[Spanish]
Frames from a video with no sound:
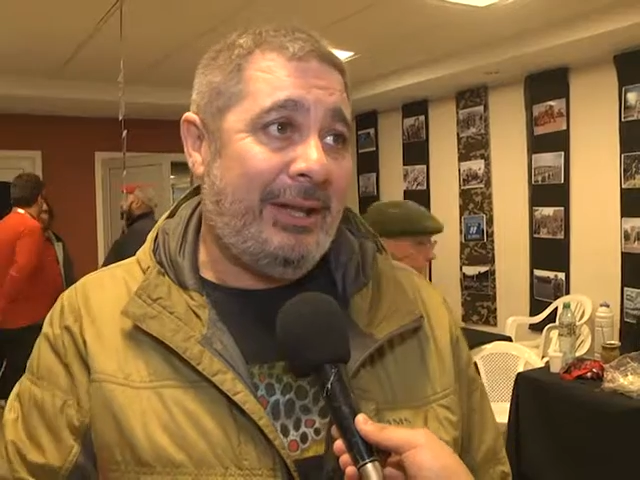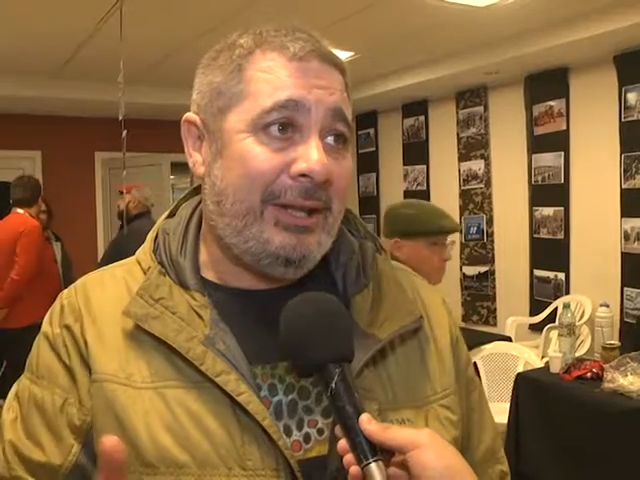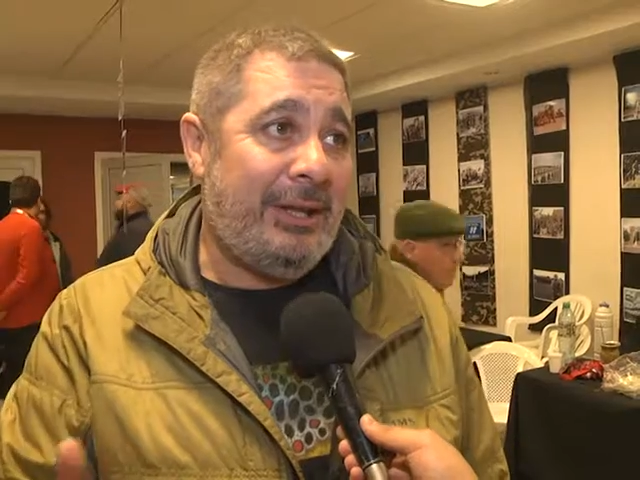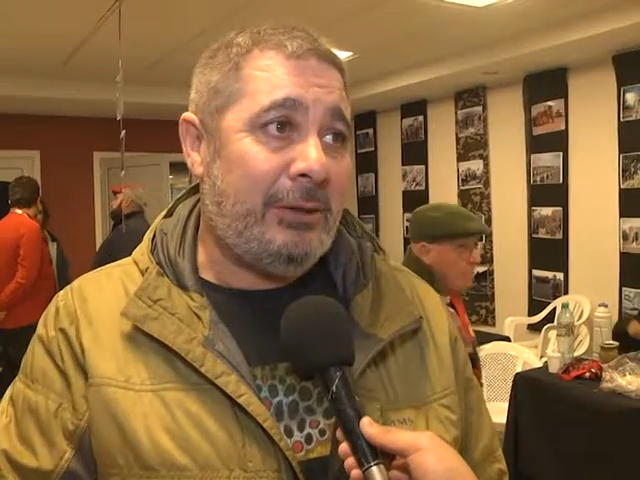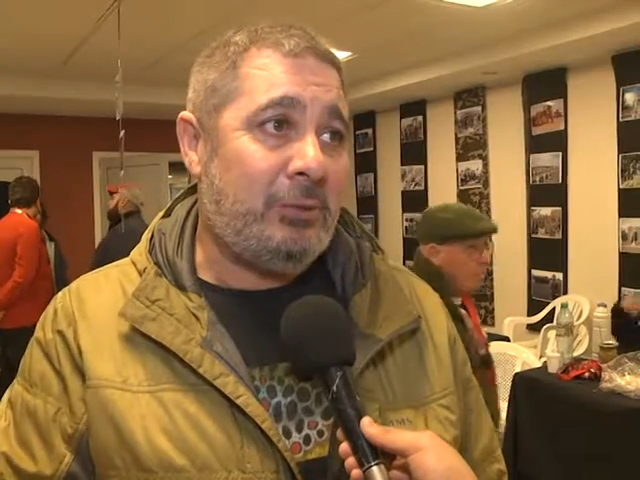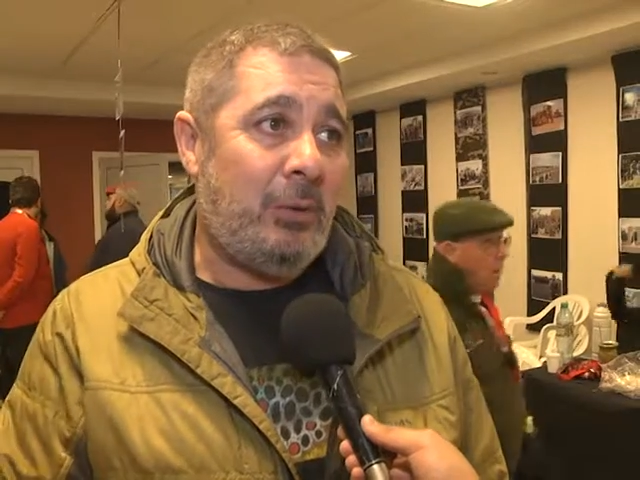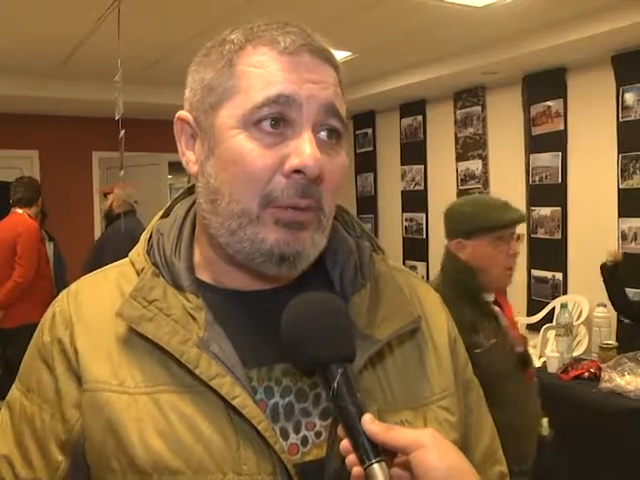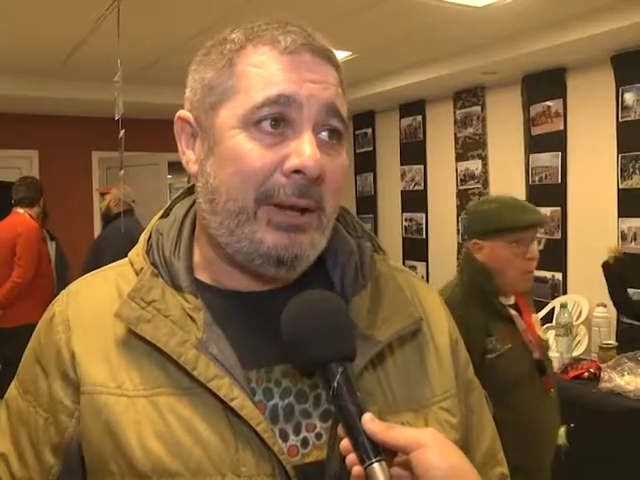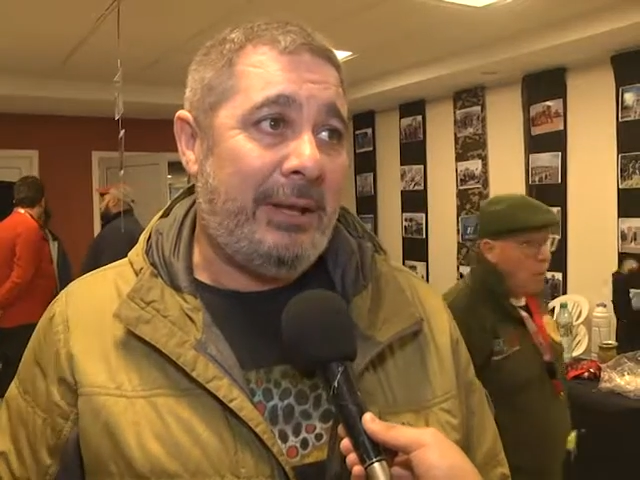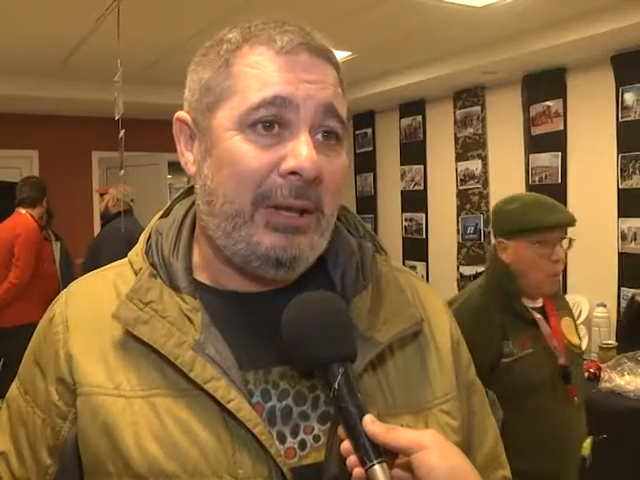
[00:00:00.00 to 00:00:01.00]
ha de tener su
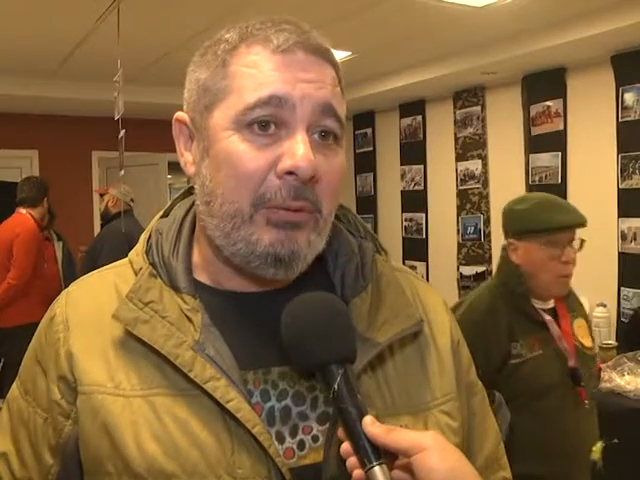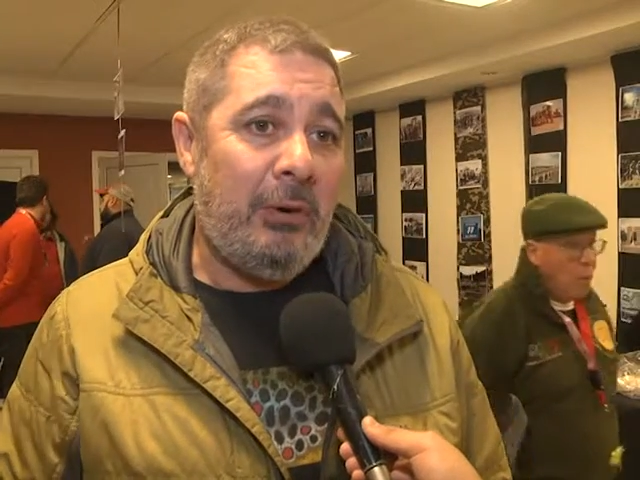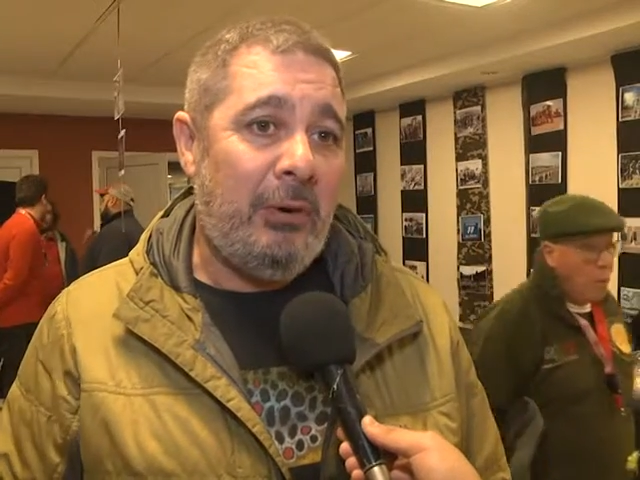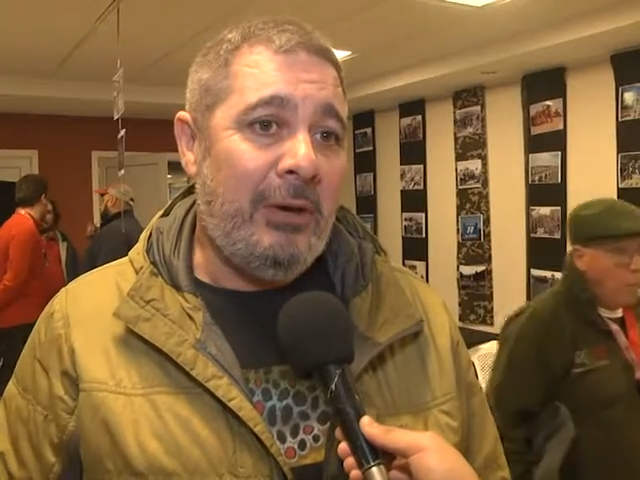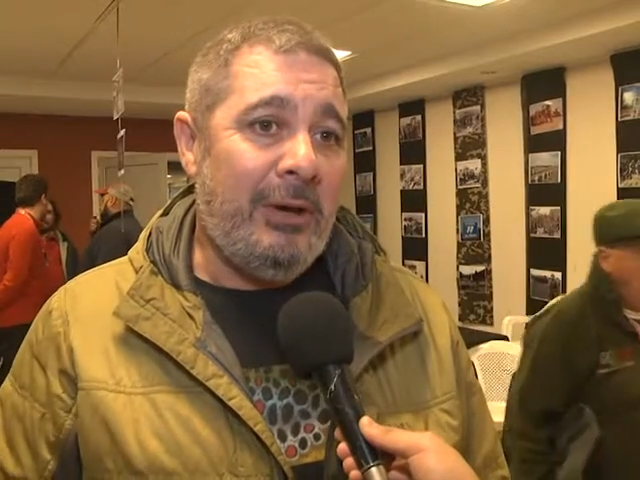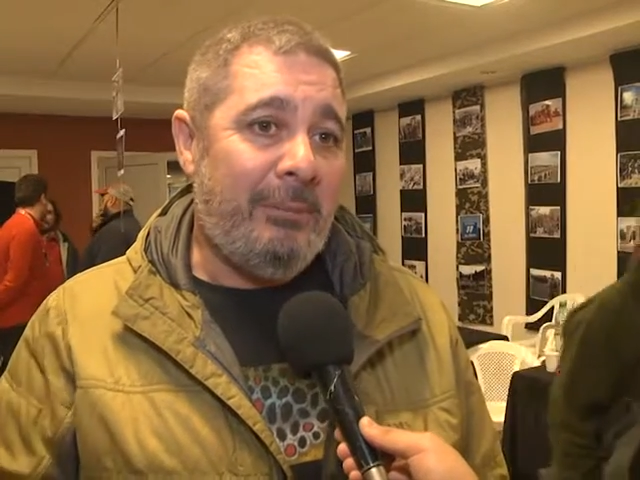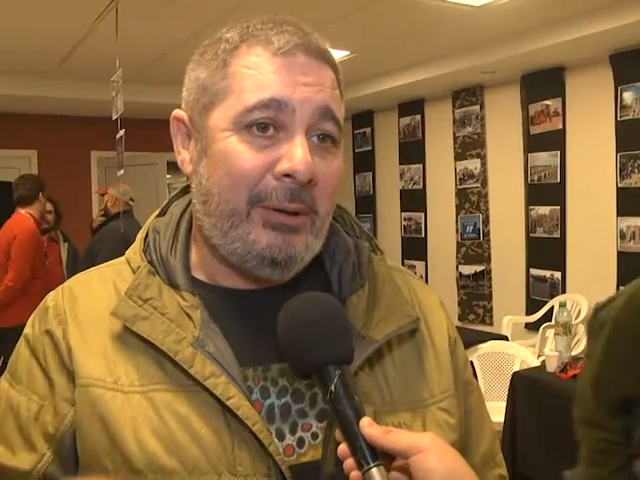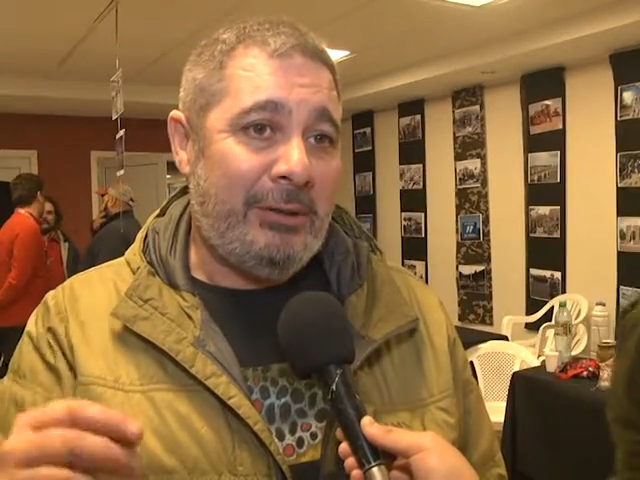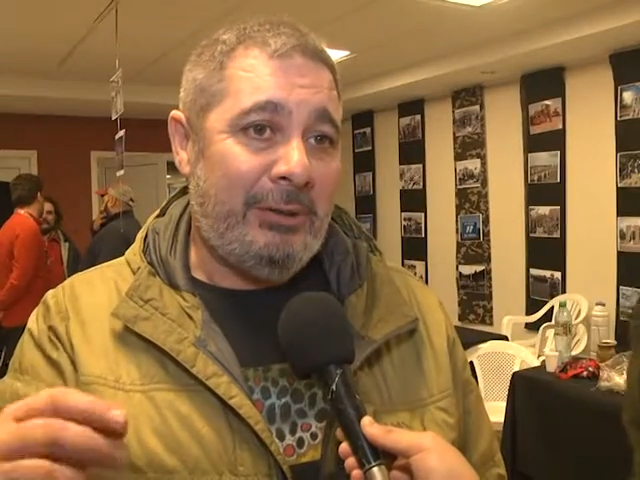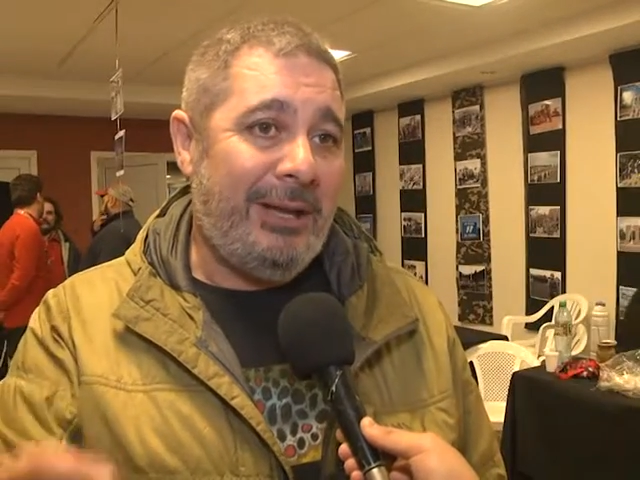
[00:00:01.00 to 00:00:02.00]
objetivo
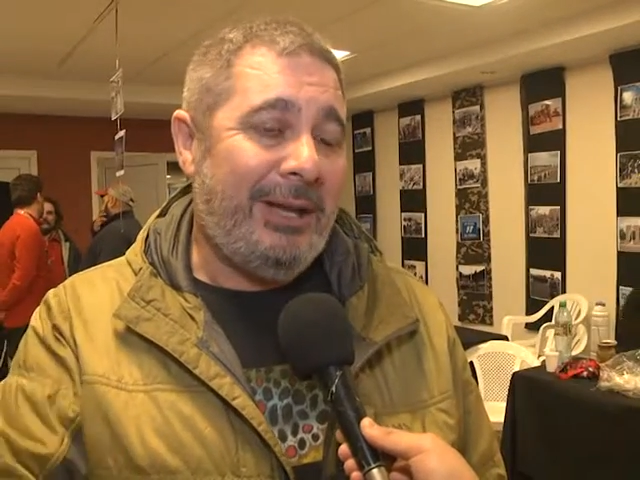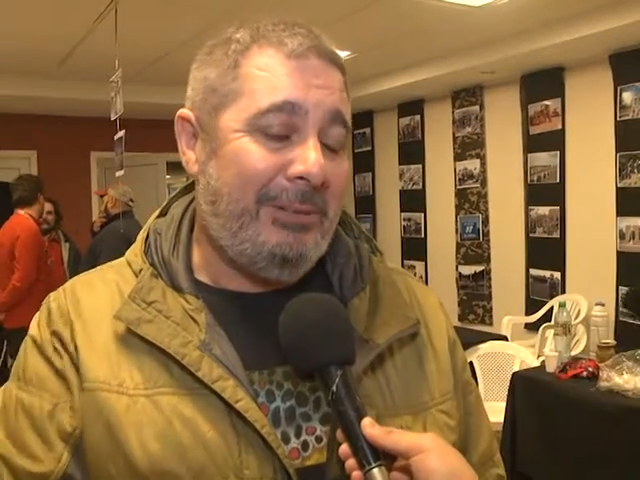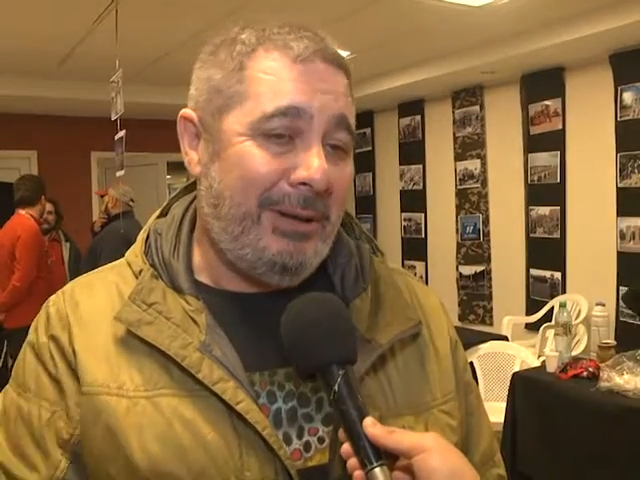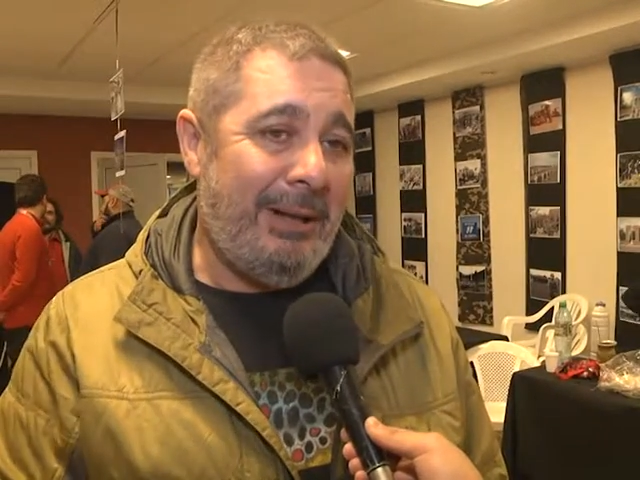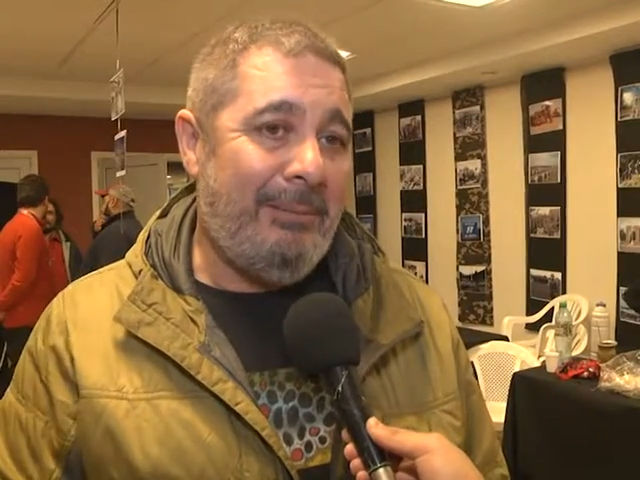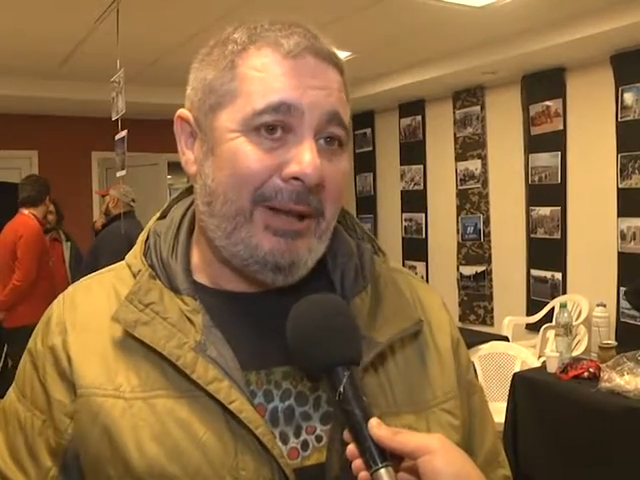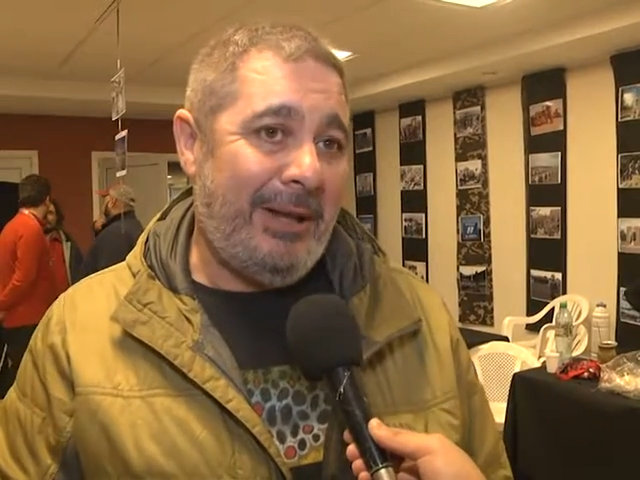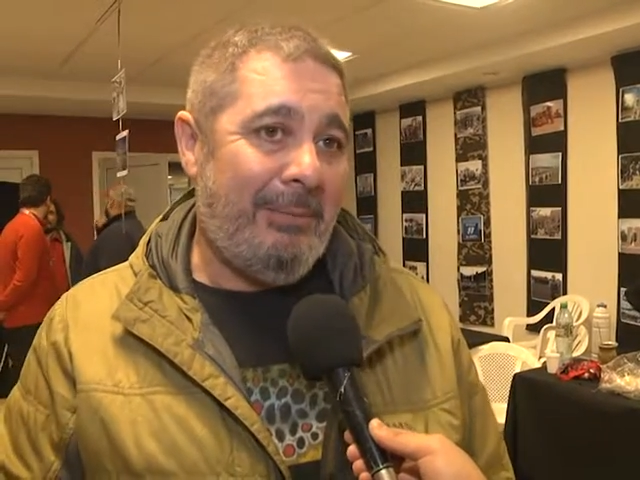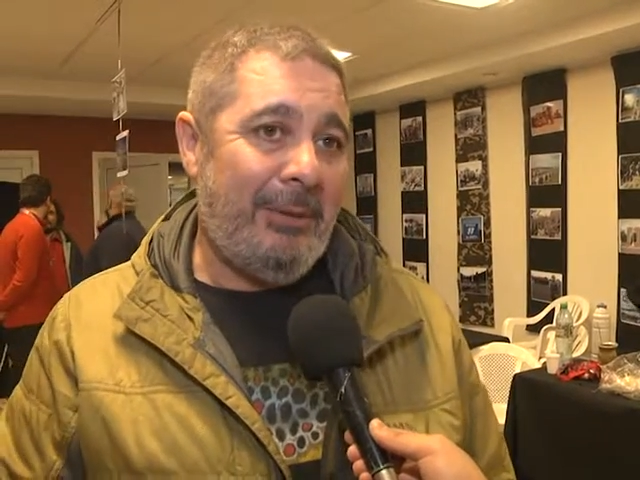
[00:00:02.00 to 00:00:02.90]
personal, que es la pesca,